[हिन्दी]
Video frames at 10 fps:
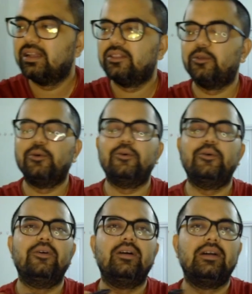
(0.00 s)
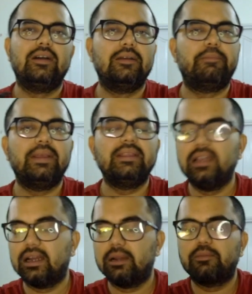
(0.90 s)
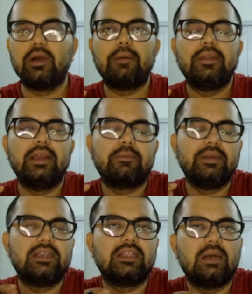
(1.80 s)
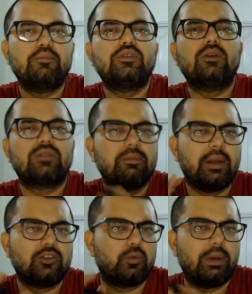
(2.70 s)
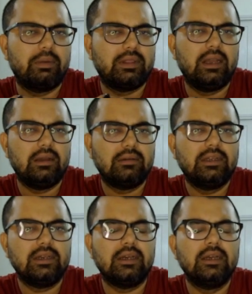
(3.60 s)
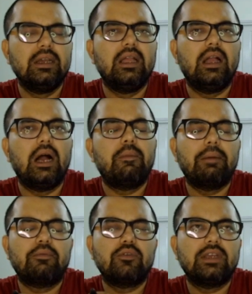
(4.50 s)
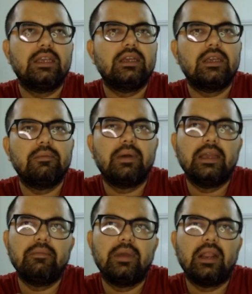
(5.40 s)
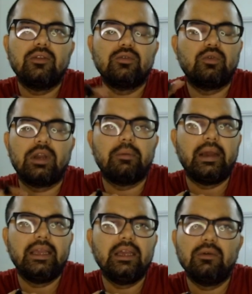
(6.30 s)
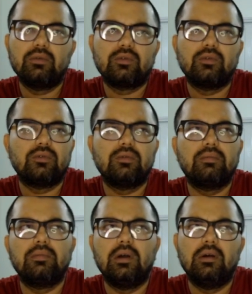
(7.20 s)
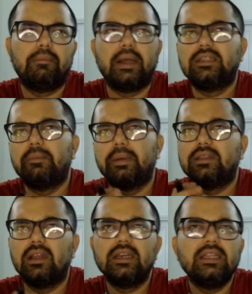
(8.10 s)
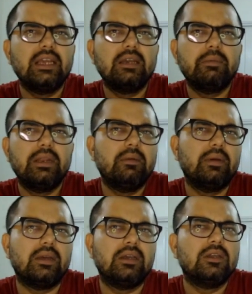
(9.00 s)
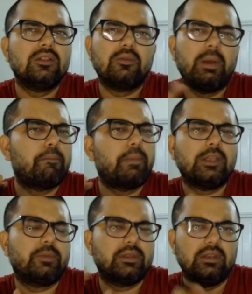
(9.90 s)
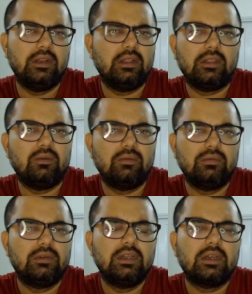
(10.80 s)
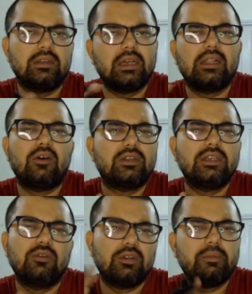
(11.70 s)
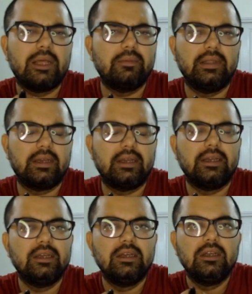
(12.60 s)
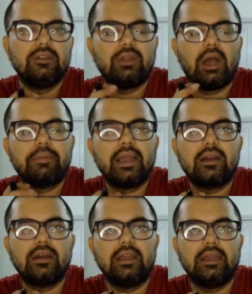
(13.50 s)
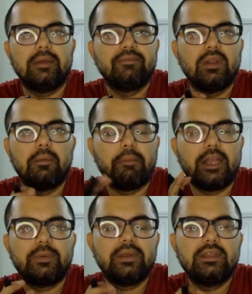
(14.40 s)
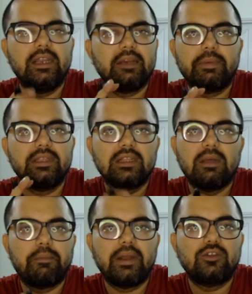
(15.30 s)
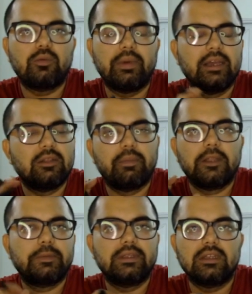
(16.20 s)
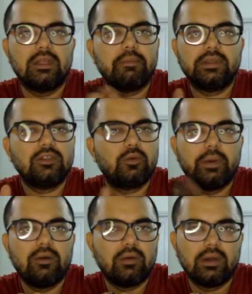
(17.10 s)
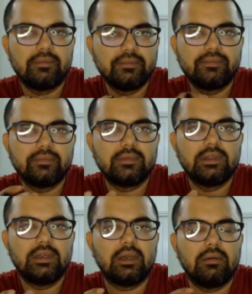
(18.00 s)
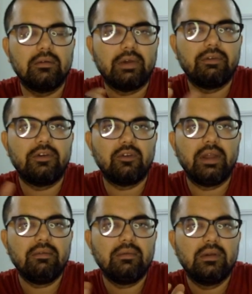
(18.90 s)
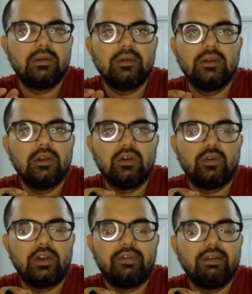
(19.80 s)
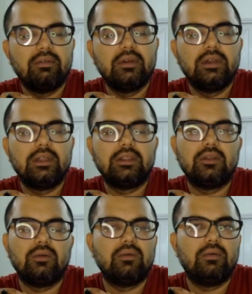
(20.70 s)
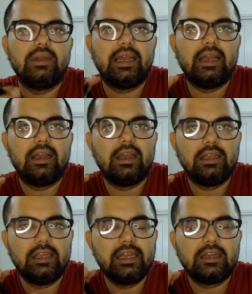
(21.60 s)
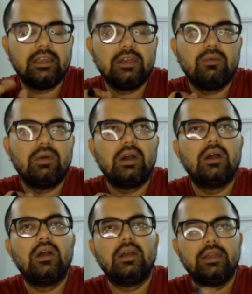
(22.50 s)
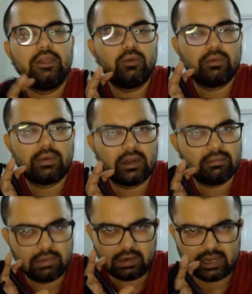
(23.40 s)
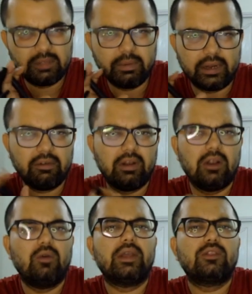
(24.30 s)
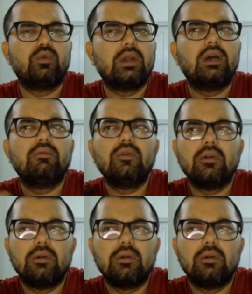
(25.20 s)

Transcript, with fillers: तो पेंसिल अगर आपने एक पेंसिल का दाम पूछा उसने पाँच रुपया बताया ठीक है अब आपको चाहिए कि भाई मेरा जो छोटा भाई है उसको तो पाँच छः पेंसिल लग ही जाएंगे महीने में तो मैं पाँच पेंसिल ले लेता हूँ ठीक है ज़्यादा और चाहिए होगा तो बाद में देखेंगे तो अब क्या करेंगे पाँच पेंसिल एक पेंसिल का दाम पाँच रुपये है तो पाँच पेंसिल का दाम पच्चीस रुपया होगा ठीक है फाइव इंटू फाइव ट्वेंटी फाइव तो ये ये हुआ ये तो खरीद बिक्री वाला हो गया थोड़ा हम लोग